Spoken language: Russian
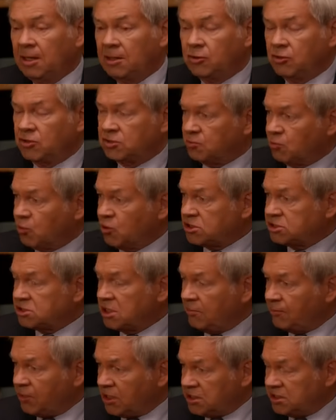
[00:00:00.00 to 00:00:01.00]
То есть
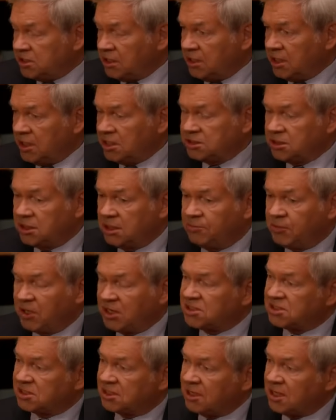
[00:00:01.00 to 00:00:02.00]
можно определять и
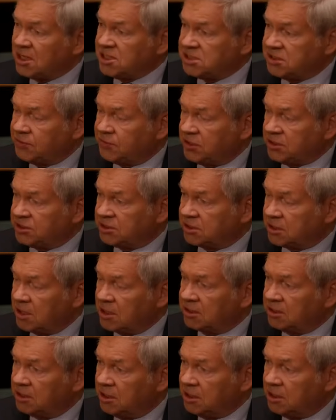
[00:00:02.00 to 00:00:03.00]
предсказывать,
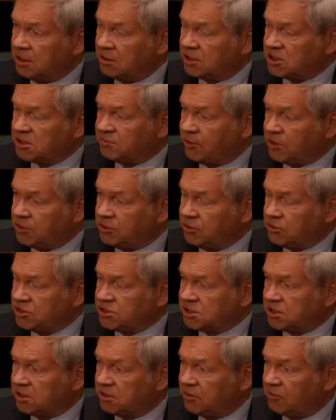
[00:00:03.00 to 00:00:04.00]
когда
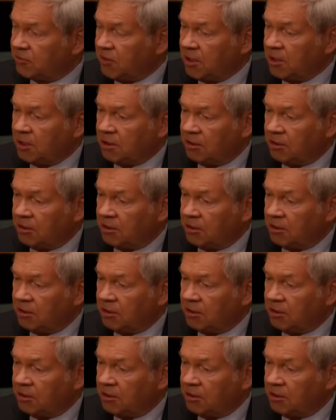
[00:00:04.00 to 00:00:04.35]
распадется,